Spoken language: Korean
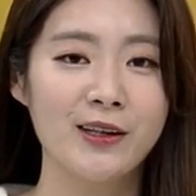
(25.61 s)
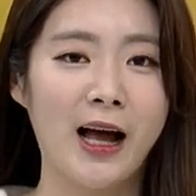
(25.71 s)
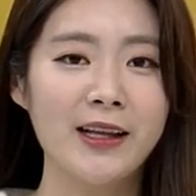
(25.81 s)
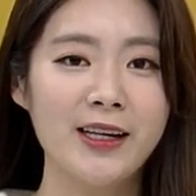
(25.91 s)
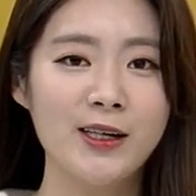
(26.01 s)

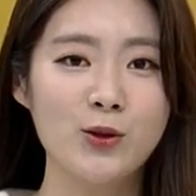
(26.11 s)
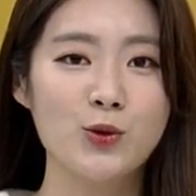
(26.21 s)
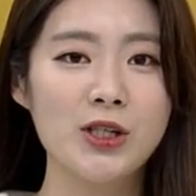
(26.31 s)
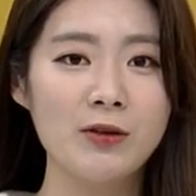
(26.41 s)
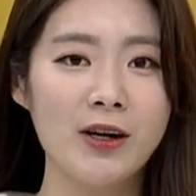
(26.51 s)
나는
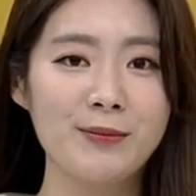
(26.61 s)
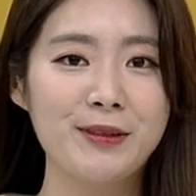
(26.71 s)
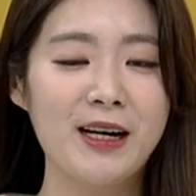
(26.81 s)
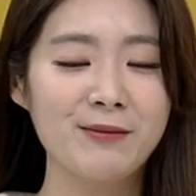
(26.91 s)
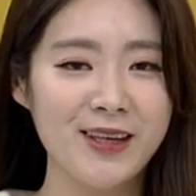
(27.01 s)
주식
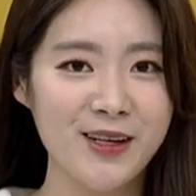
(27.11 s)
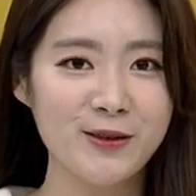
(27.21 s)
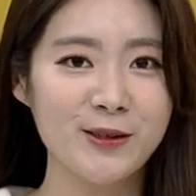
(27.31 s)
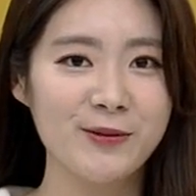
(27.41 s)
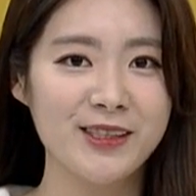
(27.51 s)
와이프와
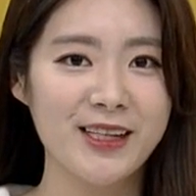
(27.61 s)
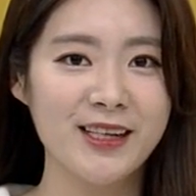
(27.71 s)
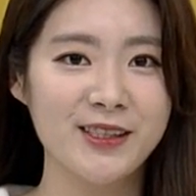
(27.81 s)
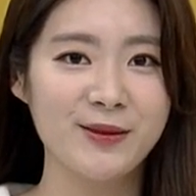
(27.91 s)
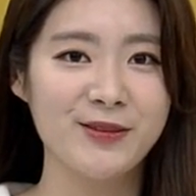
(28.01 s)
함께하고
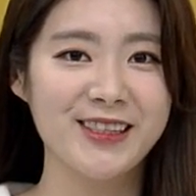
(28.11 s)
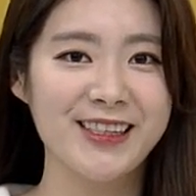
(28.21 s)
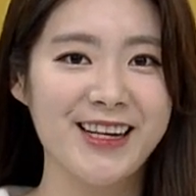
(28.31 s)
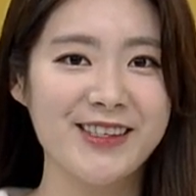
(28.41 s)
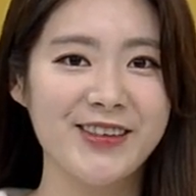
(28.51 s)
싶으시다 하시는
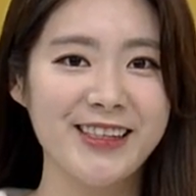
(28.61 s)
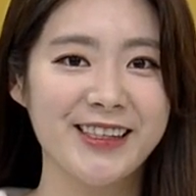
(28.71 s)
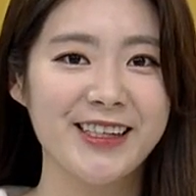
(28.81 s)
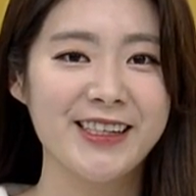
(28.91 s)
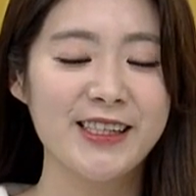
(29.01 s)

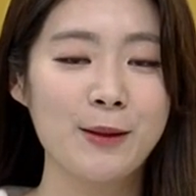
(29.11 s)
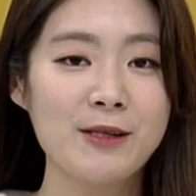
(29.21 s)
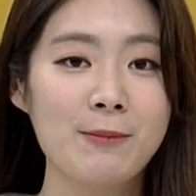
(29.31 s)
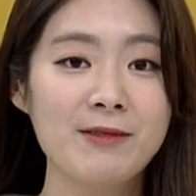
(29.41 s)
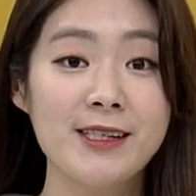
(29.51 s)
분들께서는
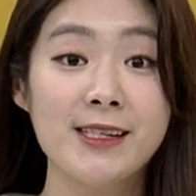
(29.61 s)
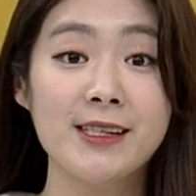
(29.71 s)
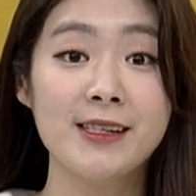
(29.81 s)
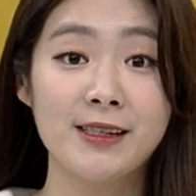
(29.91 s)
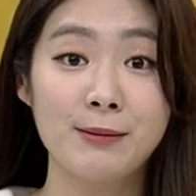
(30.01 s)
샵
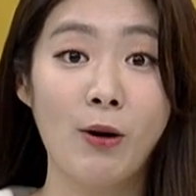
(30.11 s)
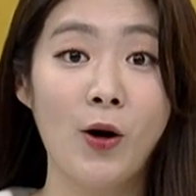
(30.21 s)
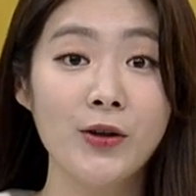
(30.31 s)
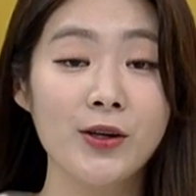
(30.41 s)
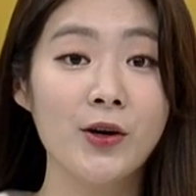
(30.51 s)

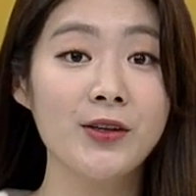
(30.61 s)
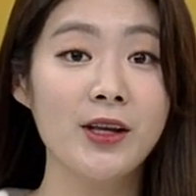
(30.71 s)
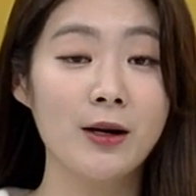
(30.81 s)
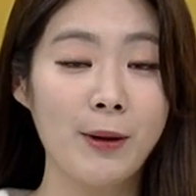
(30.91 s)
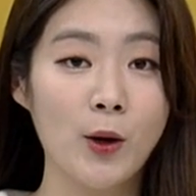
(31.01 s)
3772번
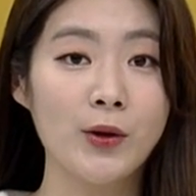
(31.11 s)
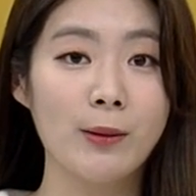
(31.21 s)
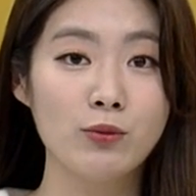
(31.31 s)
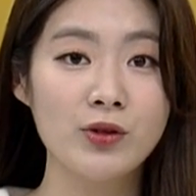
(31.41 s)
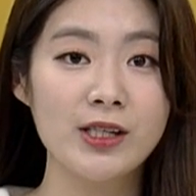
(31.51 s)
건당
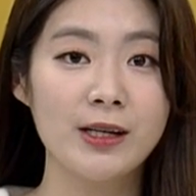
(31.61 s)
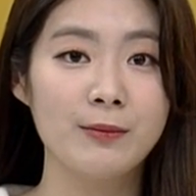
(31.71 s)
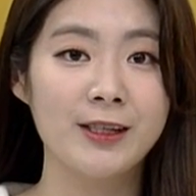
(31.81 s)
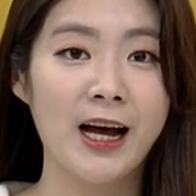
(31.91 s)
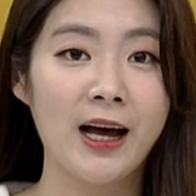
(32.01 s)
100원의
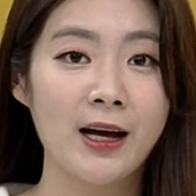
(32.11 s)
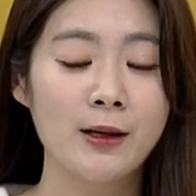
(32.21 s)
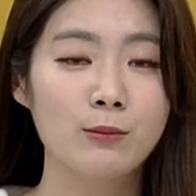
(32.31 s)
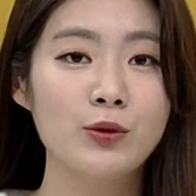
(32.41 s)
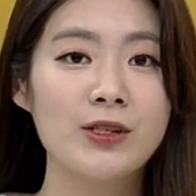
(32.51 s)
문자입니다.
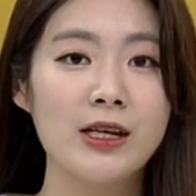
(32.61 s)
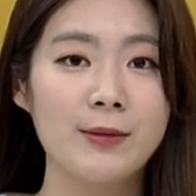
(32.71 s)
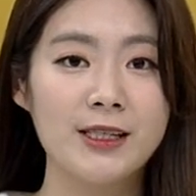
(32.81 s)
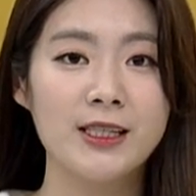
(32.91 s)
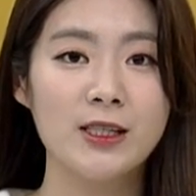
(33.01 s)
문자
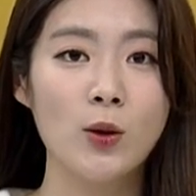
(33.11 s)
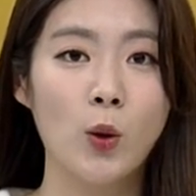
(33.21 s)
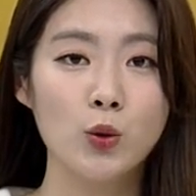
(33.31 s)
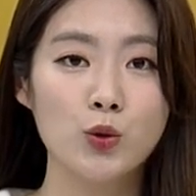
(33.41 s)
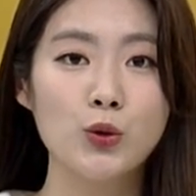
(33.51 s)

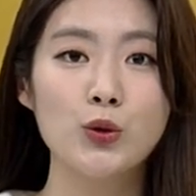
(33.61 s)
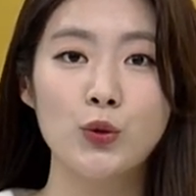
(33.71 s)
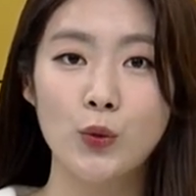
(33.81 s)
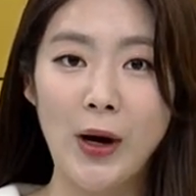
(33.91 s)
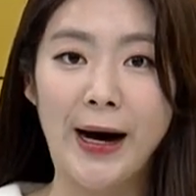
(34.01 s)
메시지로
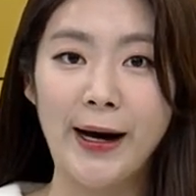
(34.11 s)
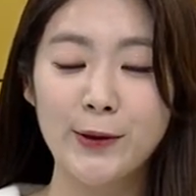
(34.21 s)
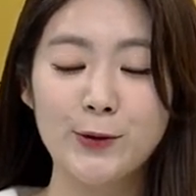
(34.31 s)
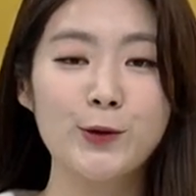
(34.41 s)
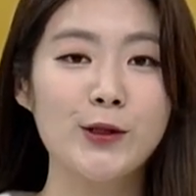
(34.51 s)

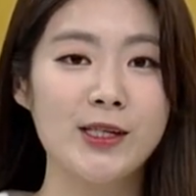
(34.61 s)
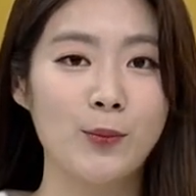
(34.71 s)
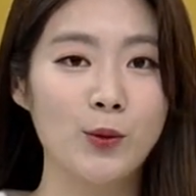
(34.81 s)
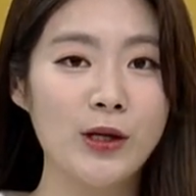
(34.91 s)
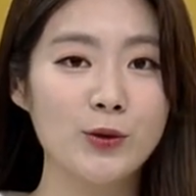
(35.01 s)
주와 두 글자
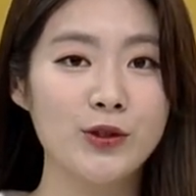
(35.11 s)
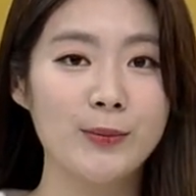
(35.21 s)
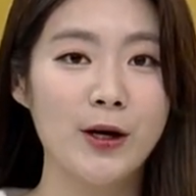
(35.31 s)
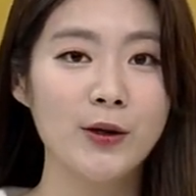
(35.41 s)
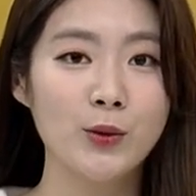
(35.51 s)

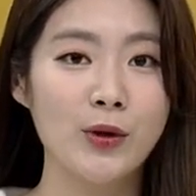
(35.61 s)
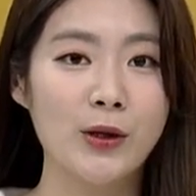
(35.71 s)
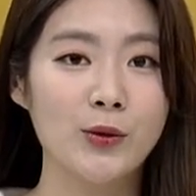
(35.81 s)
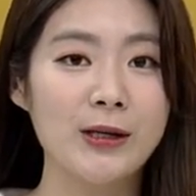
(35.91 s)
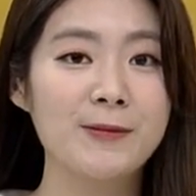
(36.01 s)
보내주시면
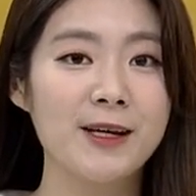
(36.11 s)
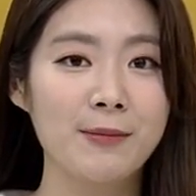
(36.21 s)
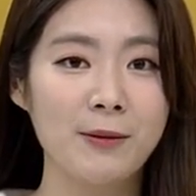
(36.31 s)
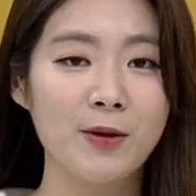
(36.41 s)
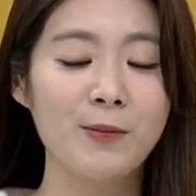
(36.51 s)
노란톡
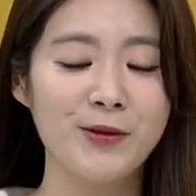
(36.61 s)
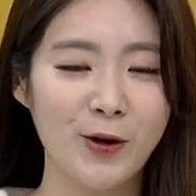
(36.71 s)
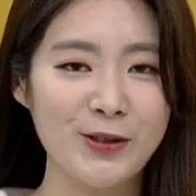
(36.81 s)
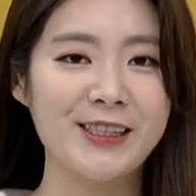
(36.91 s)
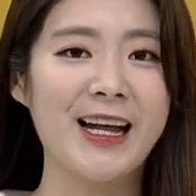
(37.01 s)
입장 방법
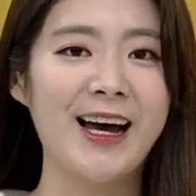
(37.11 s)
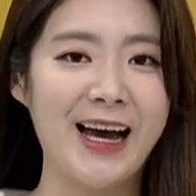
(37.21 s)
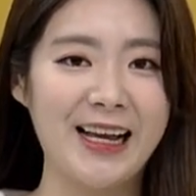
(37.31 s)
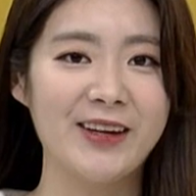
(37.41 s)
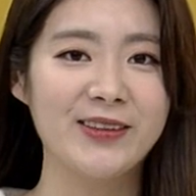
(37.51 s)
역시나
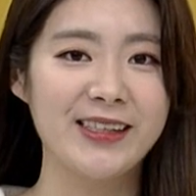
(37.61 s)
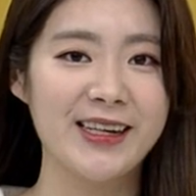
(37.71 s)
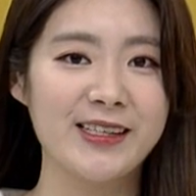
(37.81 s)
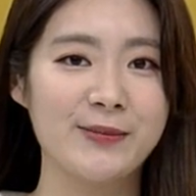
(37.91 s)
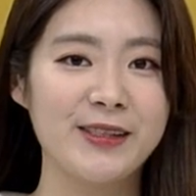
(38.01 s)

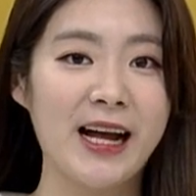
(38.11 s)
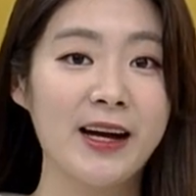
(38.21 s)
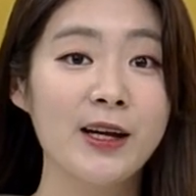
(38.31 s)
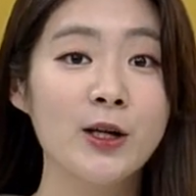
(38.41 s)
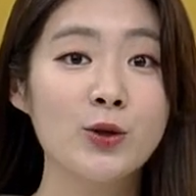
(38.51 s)
알려드리겠습니다.
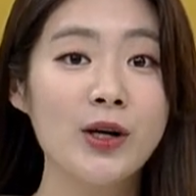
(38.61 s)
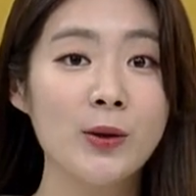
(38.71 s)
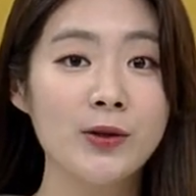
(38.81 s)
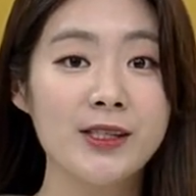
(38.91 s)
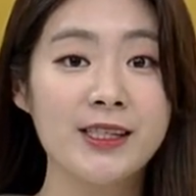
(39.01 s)

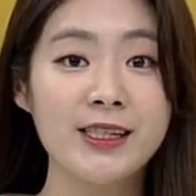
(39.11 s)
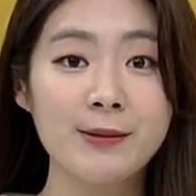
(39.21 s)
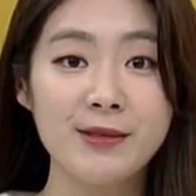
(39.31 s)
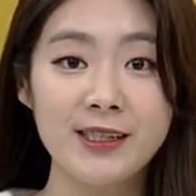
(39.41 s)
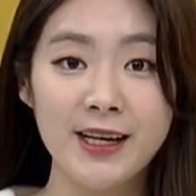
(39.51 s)
QR코드
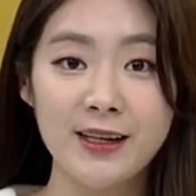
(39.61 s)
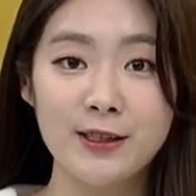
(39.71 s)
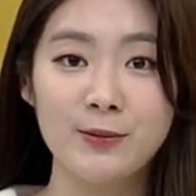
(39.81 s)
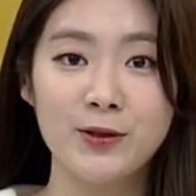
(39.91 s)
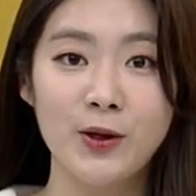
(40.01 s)
지금
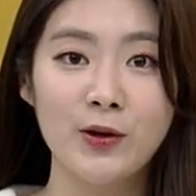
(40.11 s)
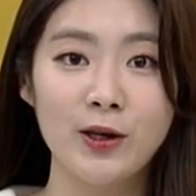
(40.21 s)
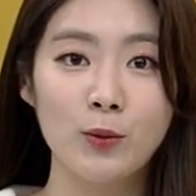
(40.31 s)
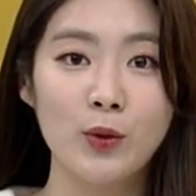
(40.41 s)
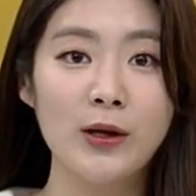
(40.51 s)
스캔하십시오.
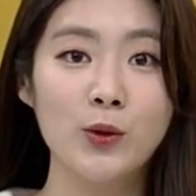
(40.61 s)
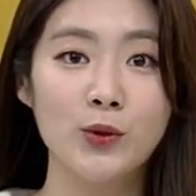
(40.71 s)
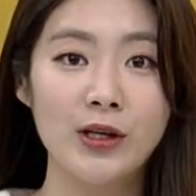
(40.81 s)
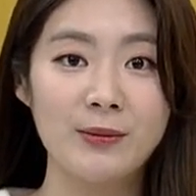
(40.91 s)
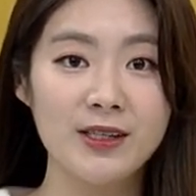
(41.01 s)
그럼
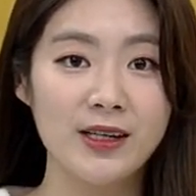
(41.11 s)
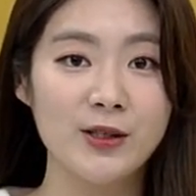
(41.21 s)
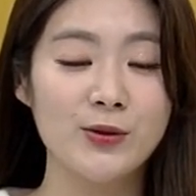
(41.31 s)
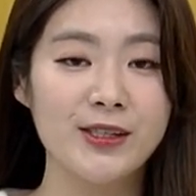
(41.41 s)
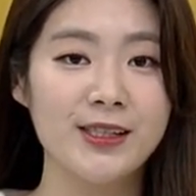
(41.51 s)
노란톡으로
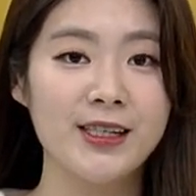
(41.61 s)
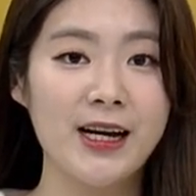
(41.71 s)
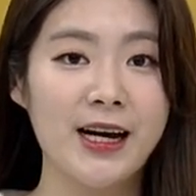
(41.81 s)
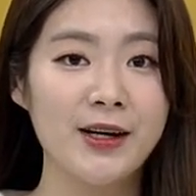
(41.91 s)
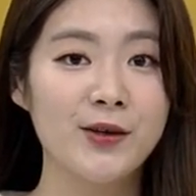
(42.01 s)
입장할 수
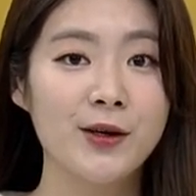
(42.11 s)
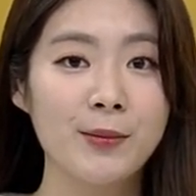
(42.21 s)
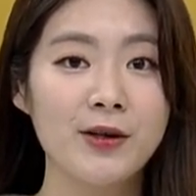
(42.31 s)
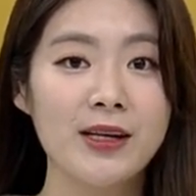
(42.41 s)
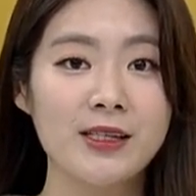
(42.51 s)
있으니까요.
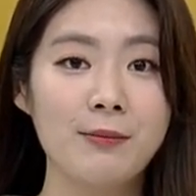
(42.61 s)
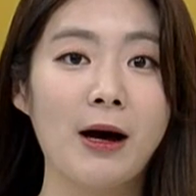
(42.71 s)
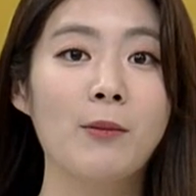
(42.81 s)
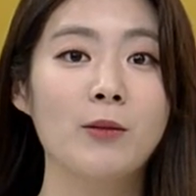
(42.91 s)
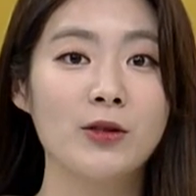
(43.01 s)
편하신
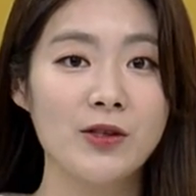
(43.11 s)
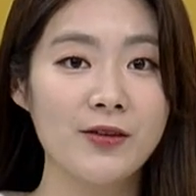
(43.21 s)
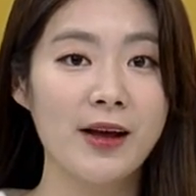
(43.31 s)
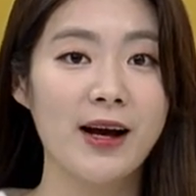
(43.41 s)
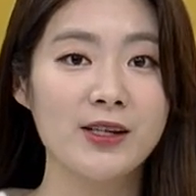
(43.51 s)
방법 방법으로
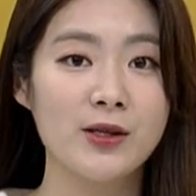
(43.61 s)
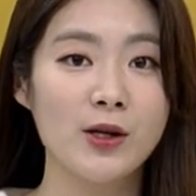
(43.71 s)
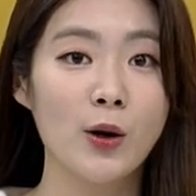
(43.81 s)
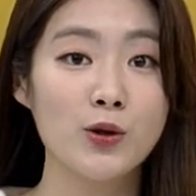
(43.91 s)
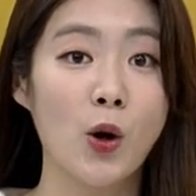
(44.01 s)

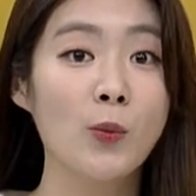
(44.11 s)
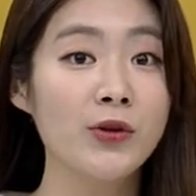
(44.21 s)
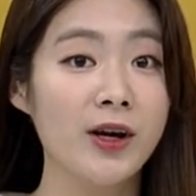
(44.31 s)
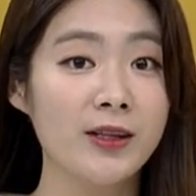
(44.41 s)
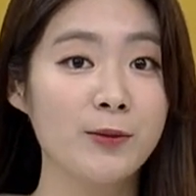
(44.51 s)
선택하셔서
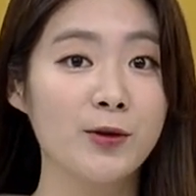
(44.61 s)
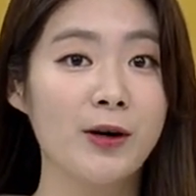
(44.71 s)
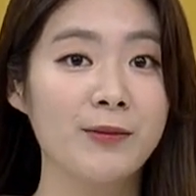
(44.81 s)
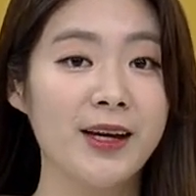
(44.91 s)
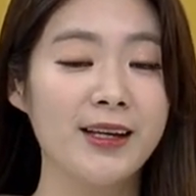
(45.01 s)

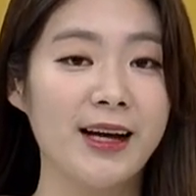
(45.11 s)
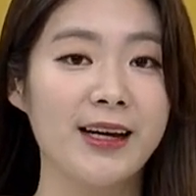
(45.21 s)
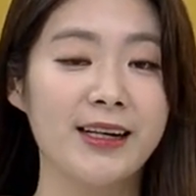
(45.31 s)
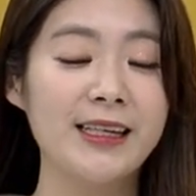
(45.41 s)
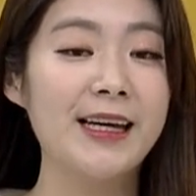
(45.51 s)
전문가님들과 함께
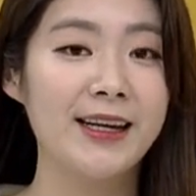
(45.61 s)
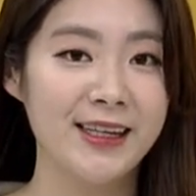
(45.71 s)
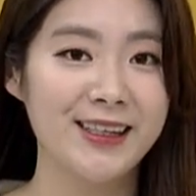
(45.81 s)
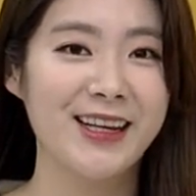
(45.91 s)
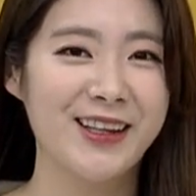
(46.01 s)
다양한
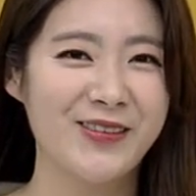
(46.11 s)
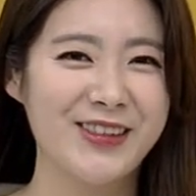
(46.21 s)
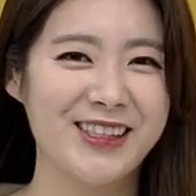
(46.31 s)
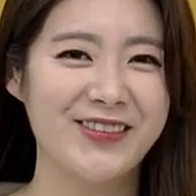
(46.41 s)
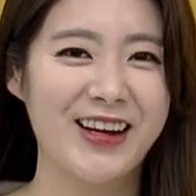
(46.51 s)
이야기
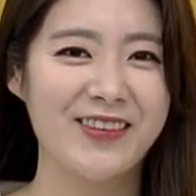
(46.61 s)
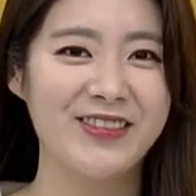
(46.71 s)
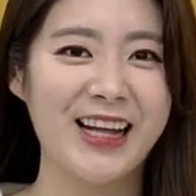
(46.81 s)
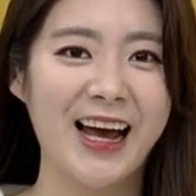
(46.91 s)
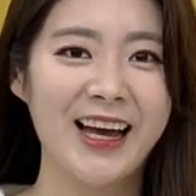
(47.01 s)
나눠보시길
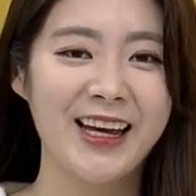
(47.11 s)
바랍니다.